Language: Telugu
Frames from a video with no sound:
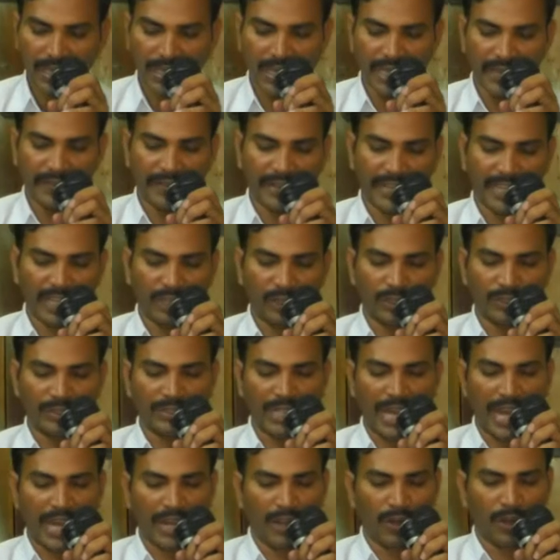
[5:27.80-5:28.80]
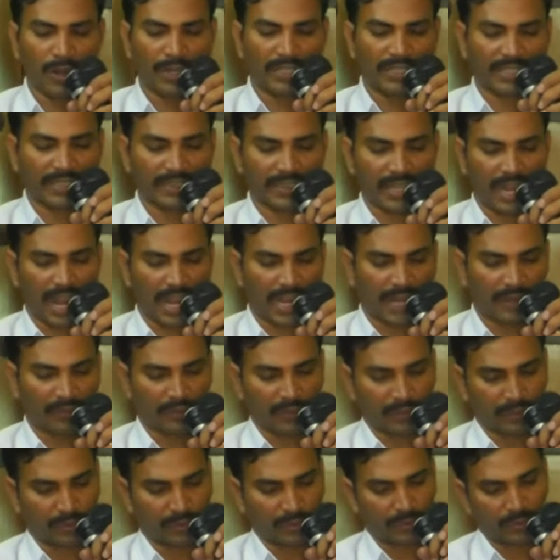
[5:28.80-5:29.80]
నీవెక్కను దానిలోనిది
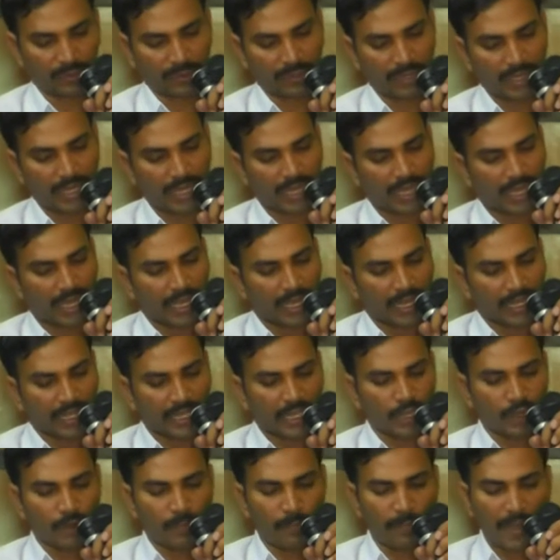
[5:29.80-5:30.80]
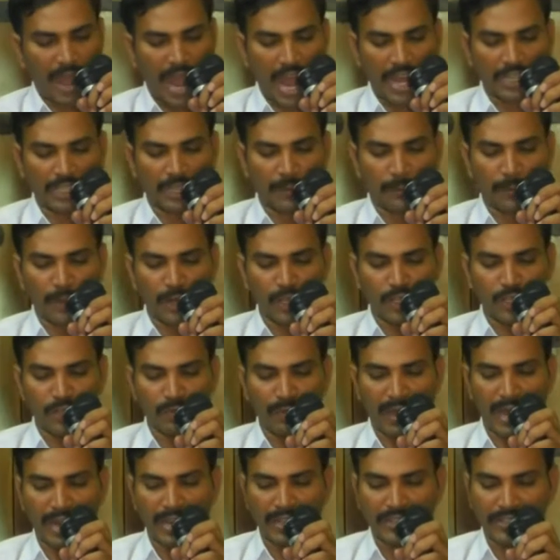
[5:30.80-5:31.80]
త్రాగవు నిన్ను బాధపరచు
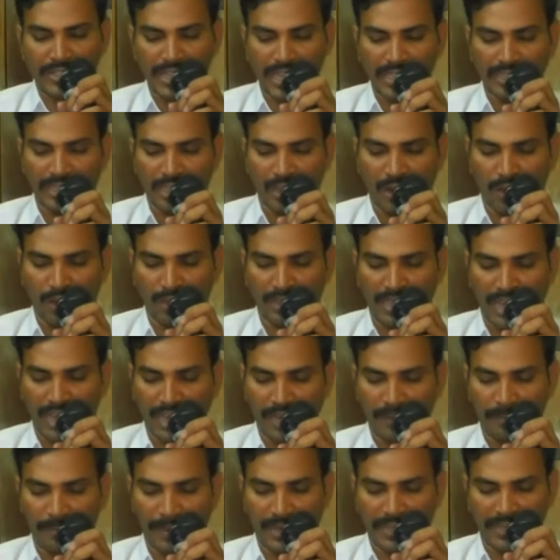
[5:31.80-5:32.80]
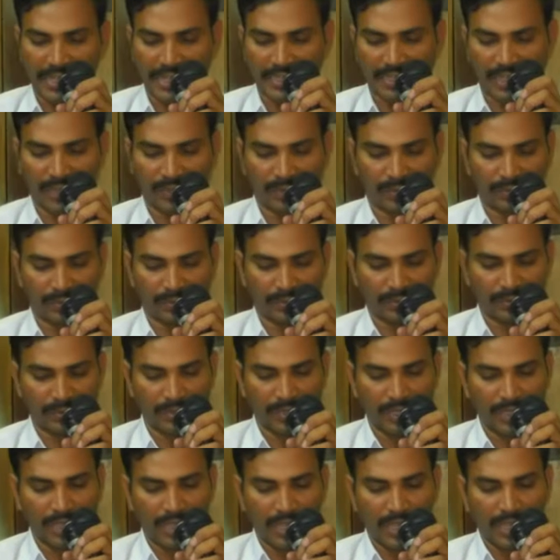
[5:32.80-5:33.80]
వారి చేతిలో దాన్ని పెట్టెదను
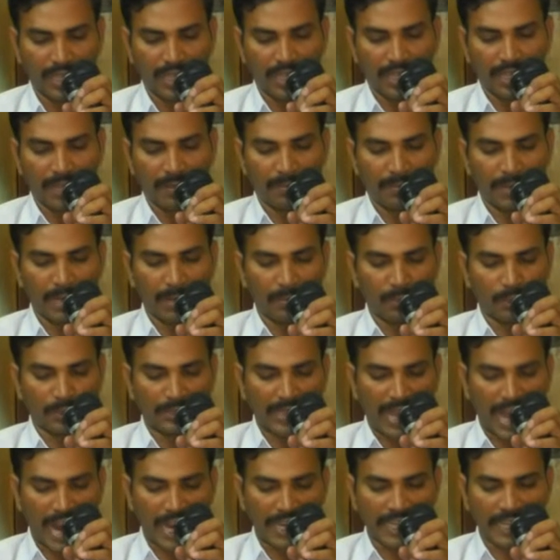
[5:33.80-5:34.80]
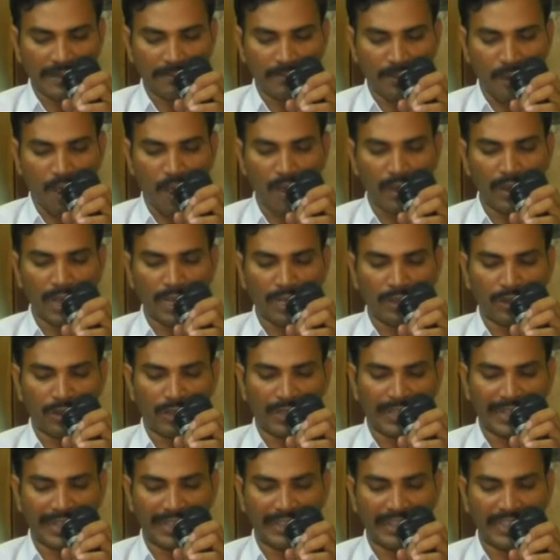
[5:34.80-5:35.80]
మేము దాటిపోనట్లు
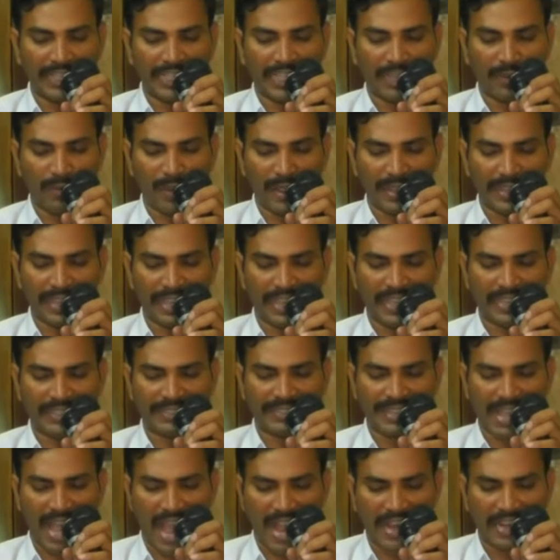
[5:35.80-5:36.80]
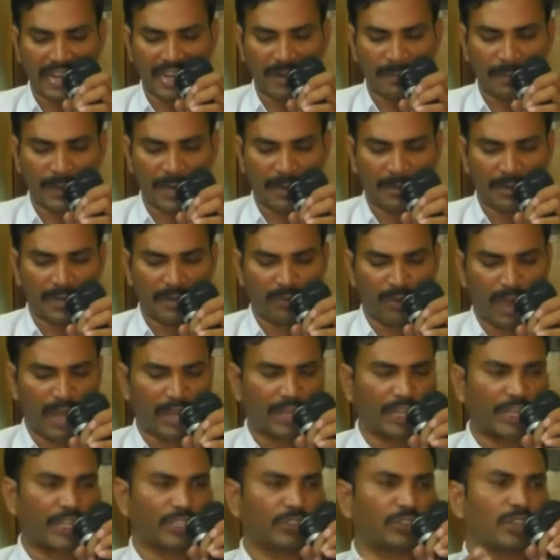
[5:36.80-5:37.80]
క్రిందికి వంగి సాగిలపడమని
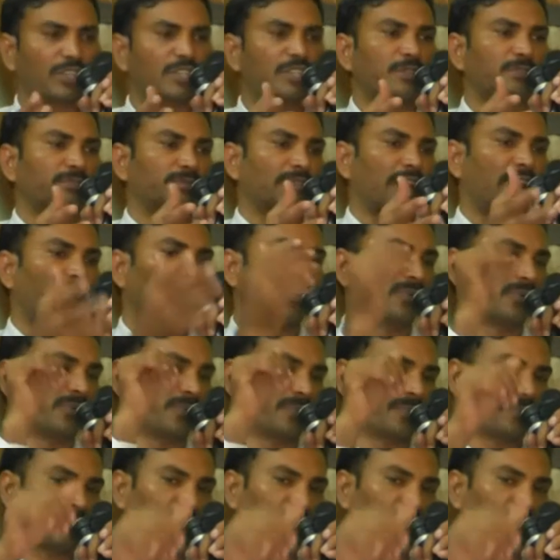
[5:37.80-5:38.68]
వారు నీతో చెప్తారు